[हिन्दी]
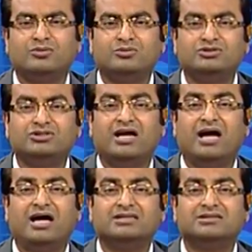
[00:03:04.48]
में कोई शे
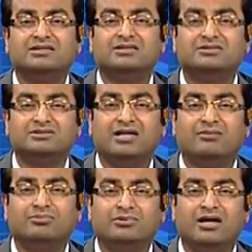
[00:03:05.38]
आज कल
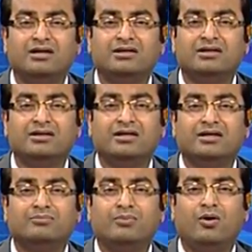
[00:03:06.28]
दस्तियाब होना
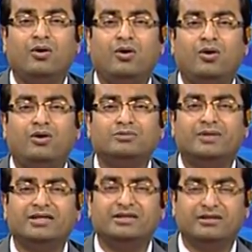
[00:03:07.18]
एक बहुत
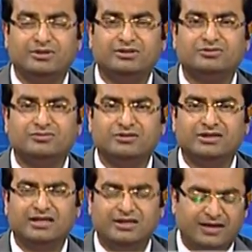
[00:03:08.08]
बड़ी नेमत
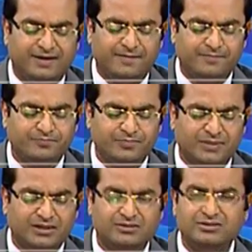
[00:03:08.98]
तस्वर किया जाएगा
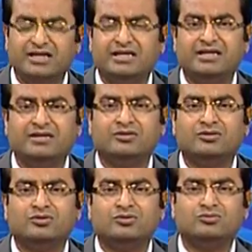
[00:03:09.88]
देखें
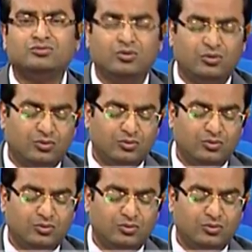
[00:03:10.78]
तो